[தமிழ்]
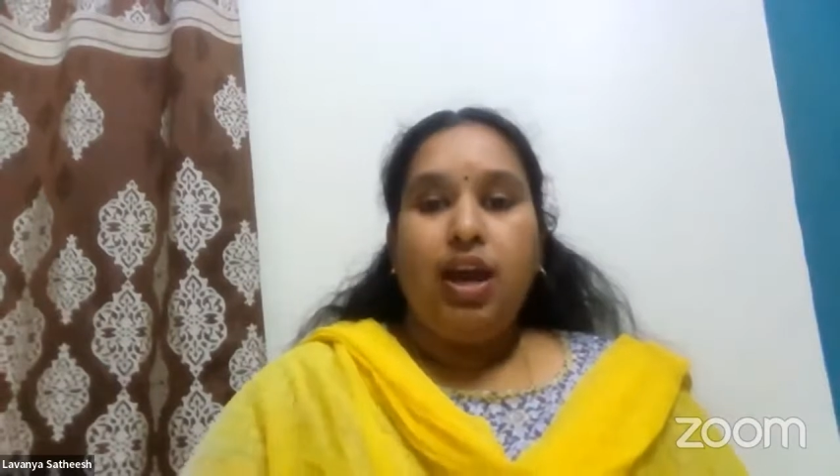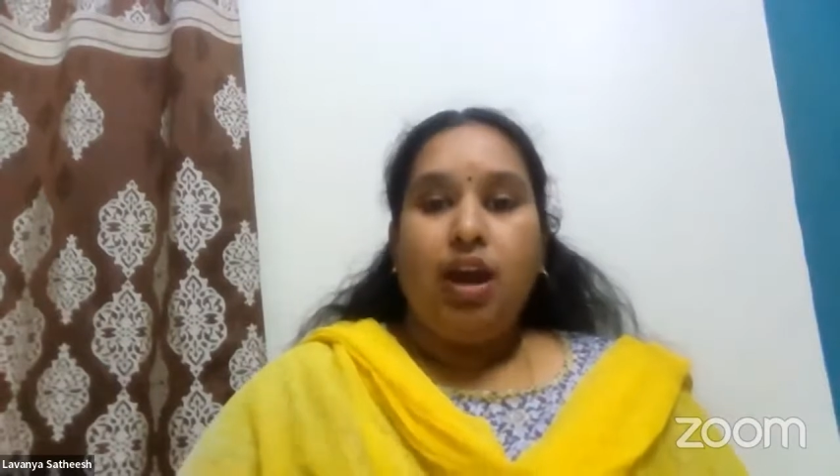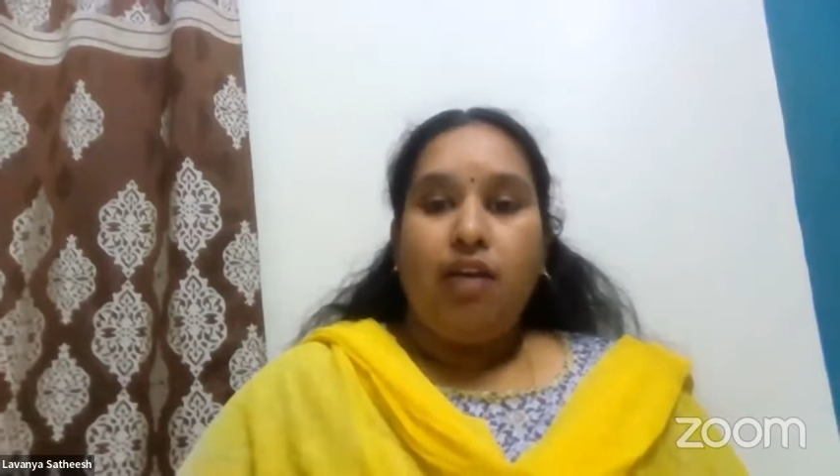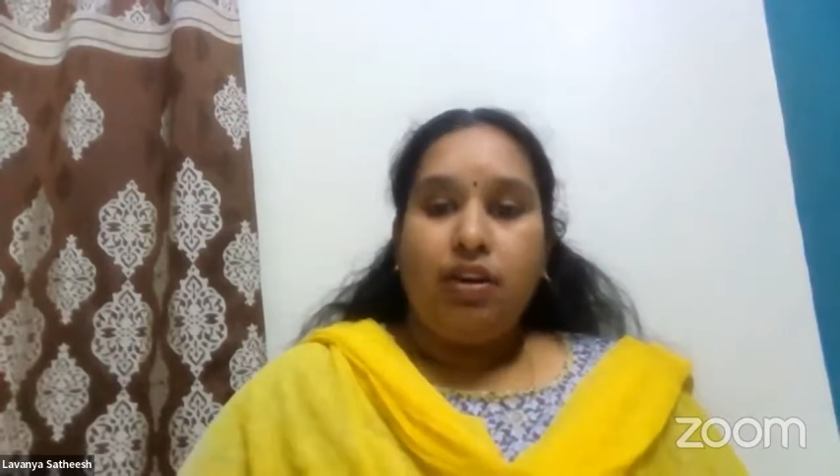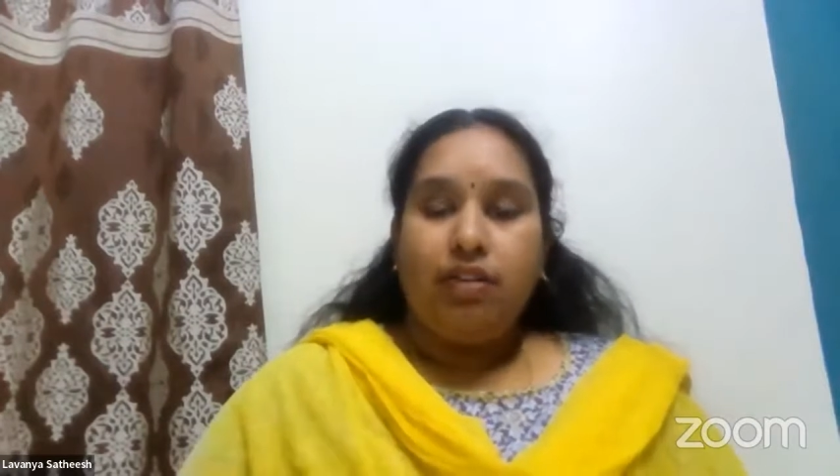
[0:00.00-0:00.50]

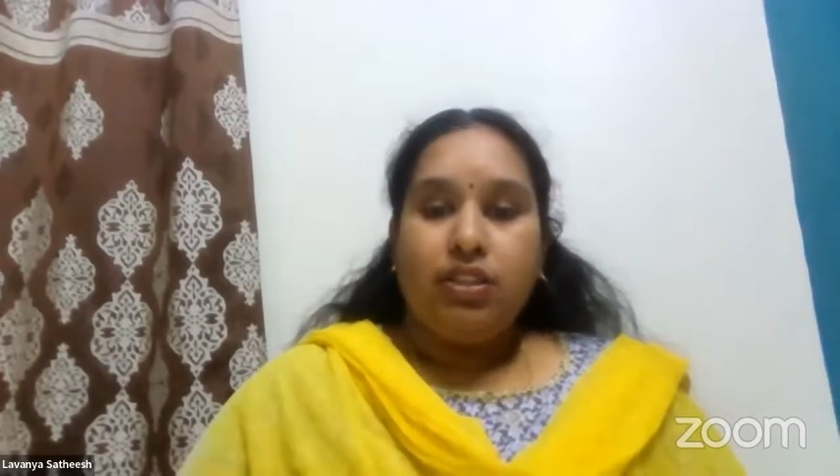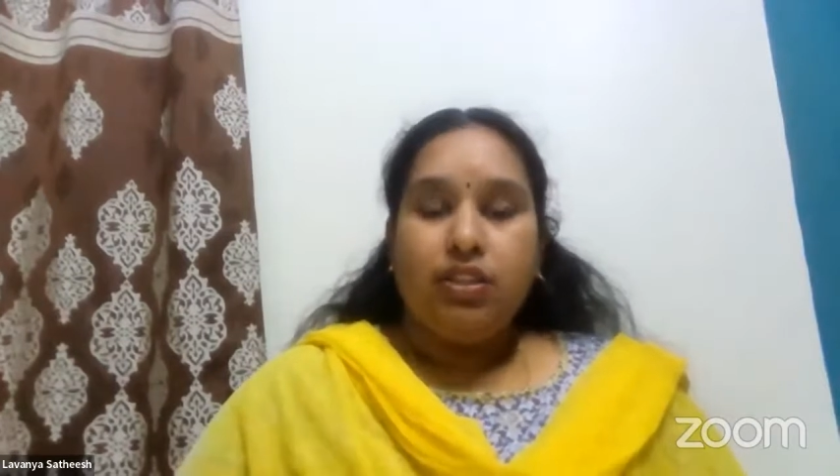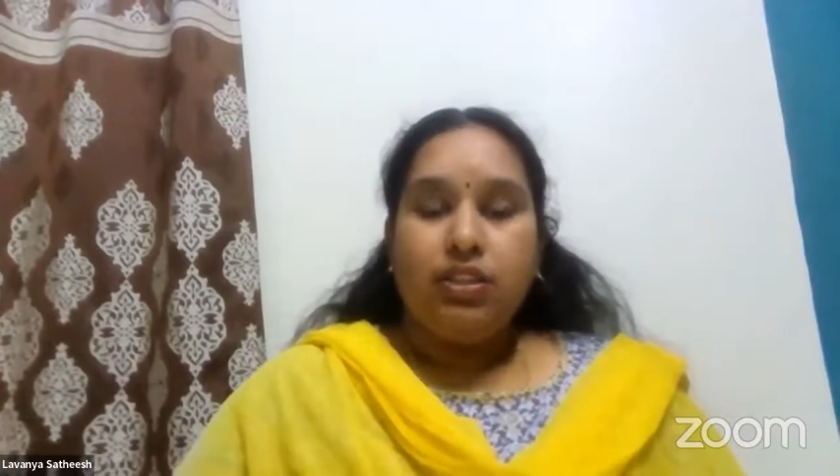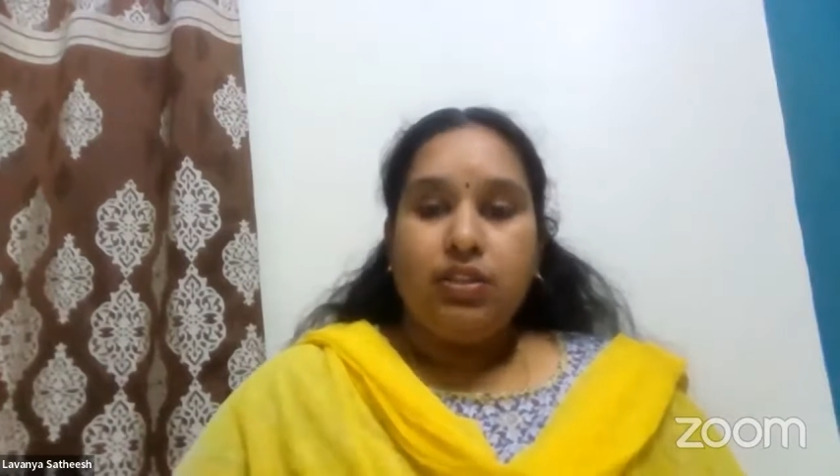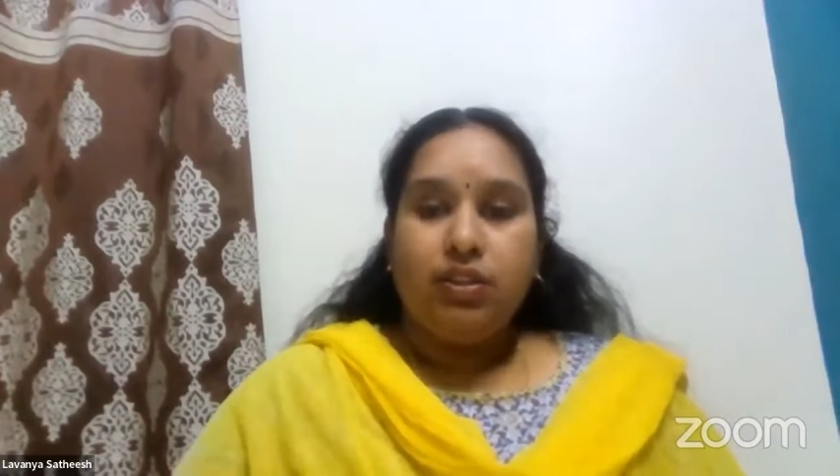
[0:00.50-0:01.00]
அவங்க
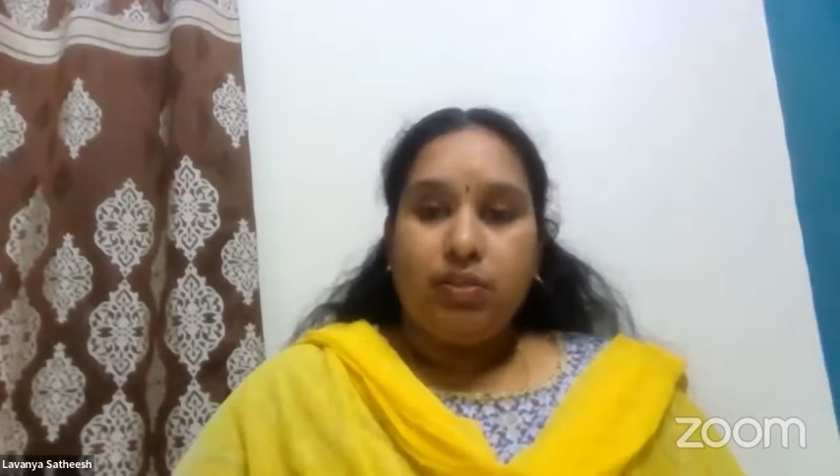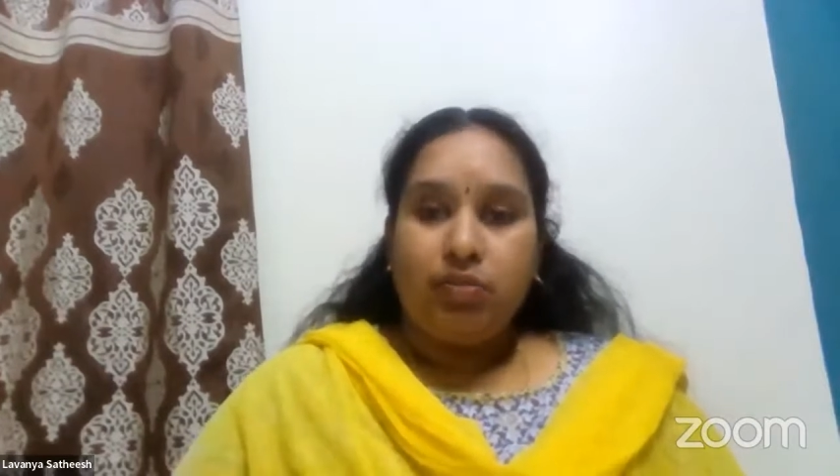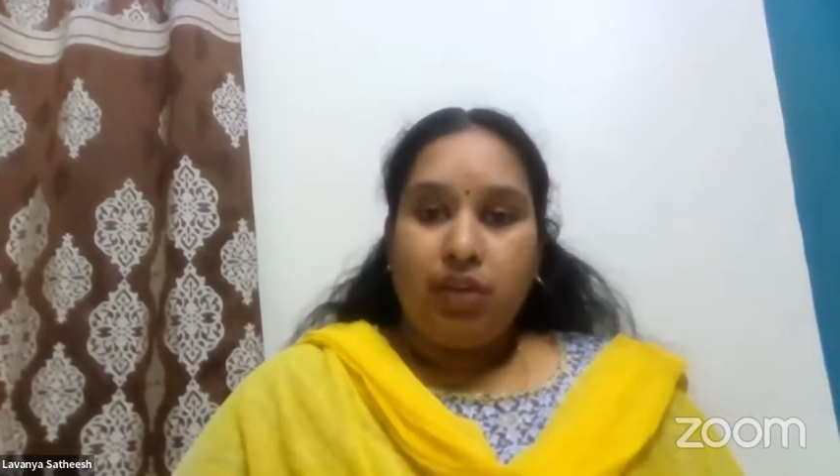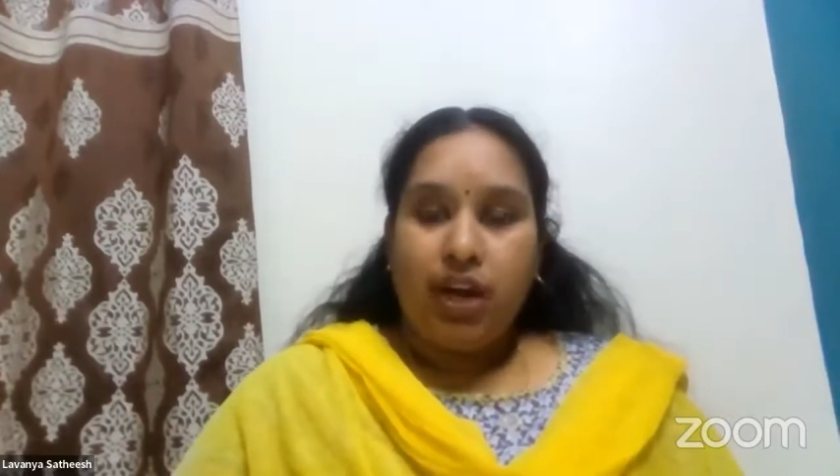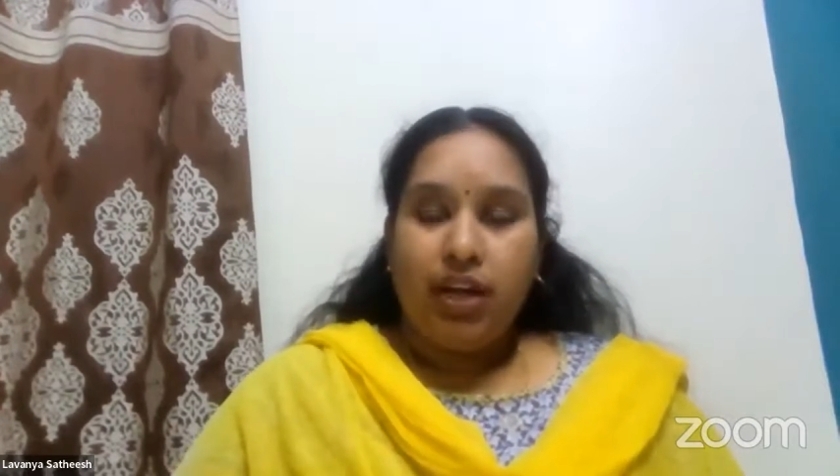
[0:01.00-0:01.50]
வந்து ஒரு
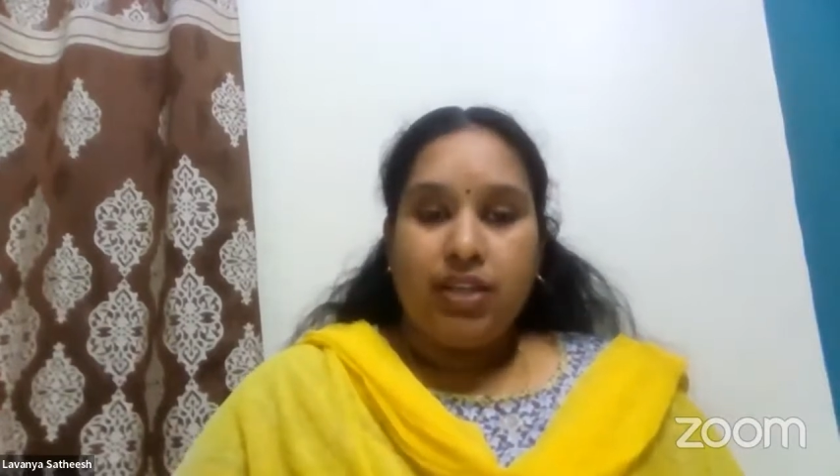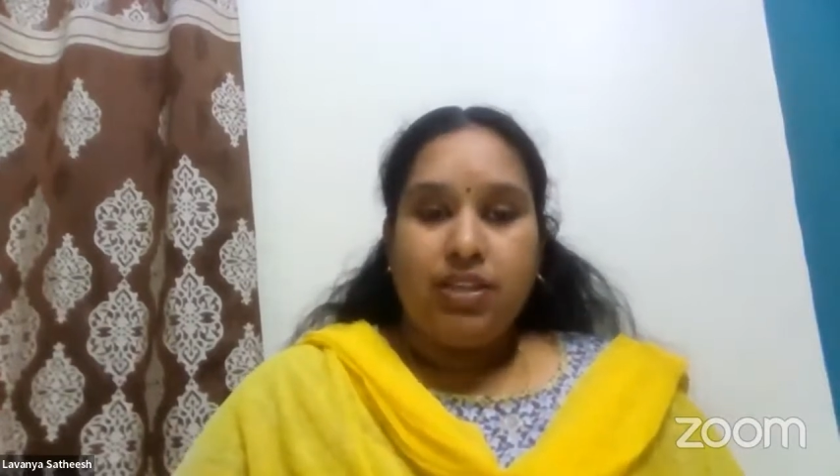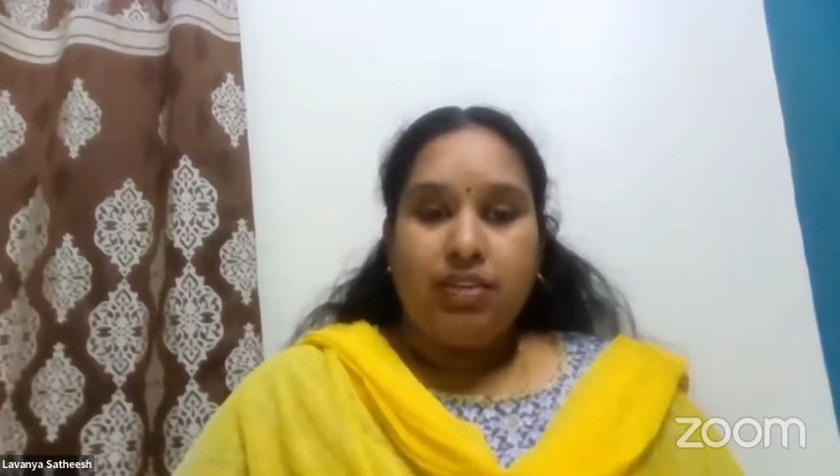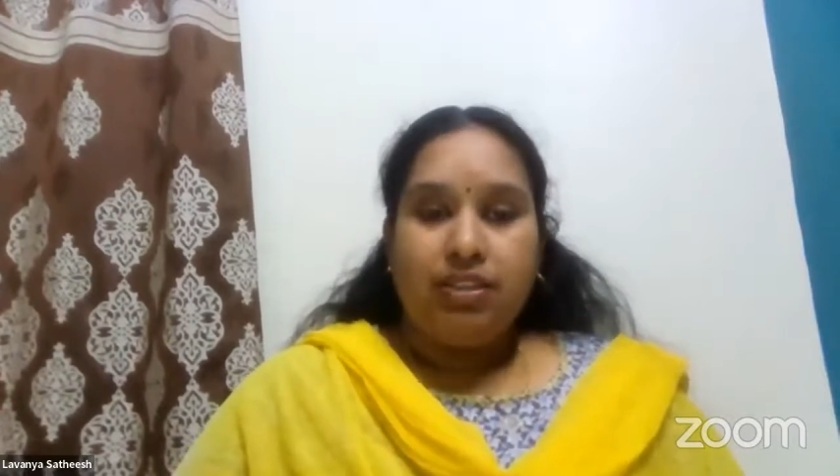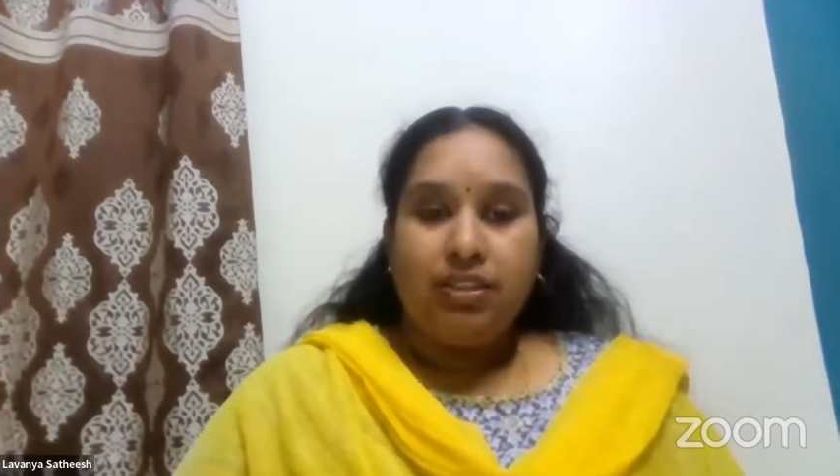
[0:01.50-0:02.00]
மகாராஜா
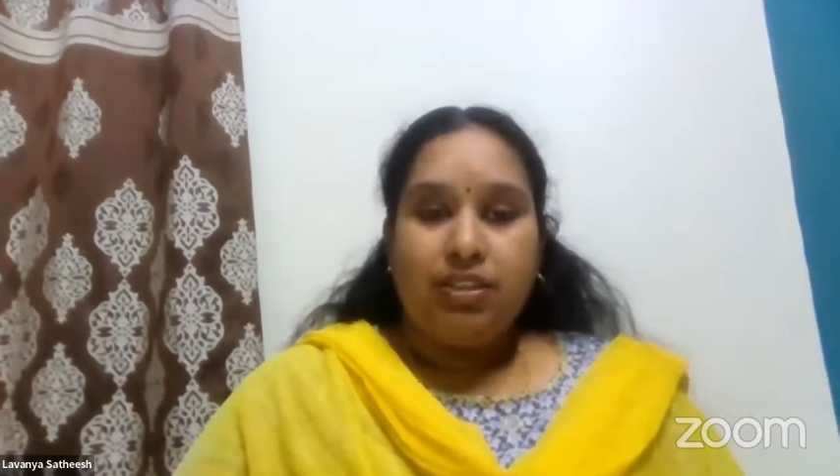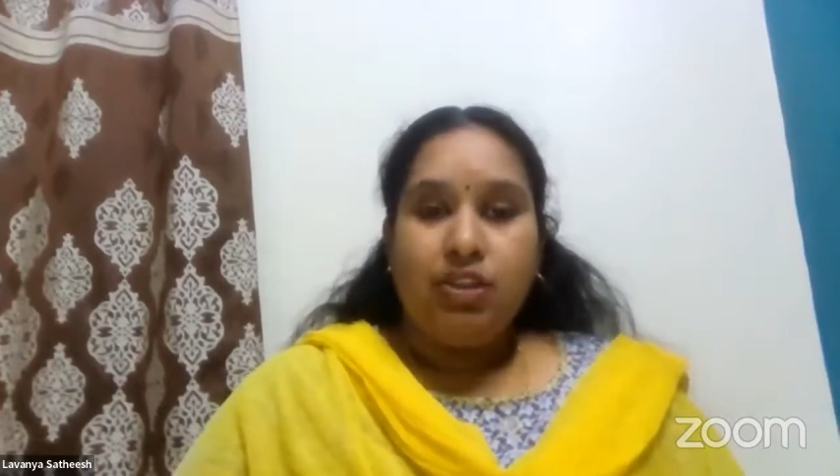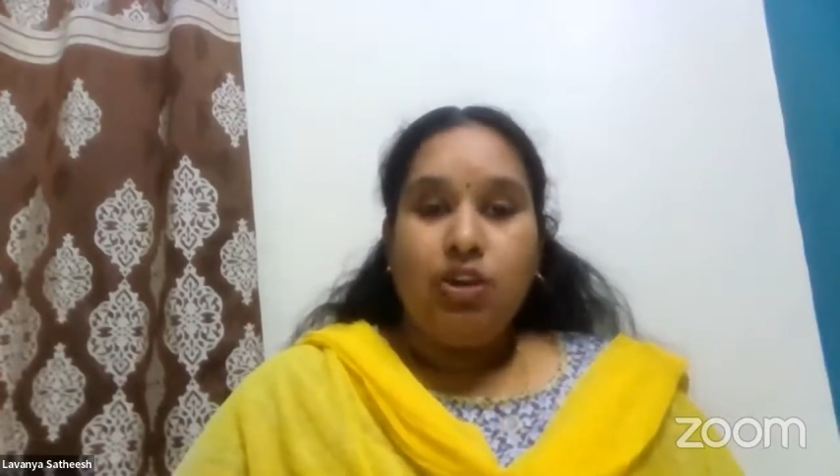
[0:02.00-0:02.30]
வந்து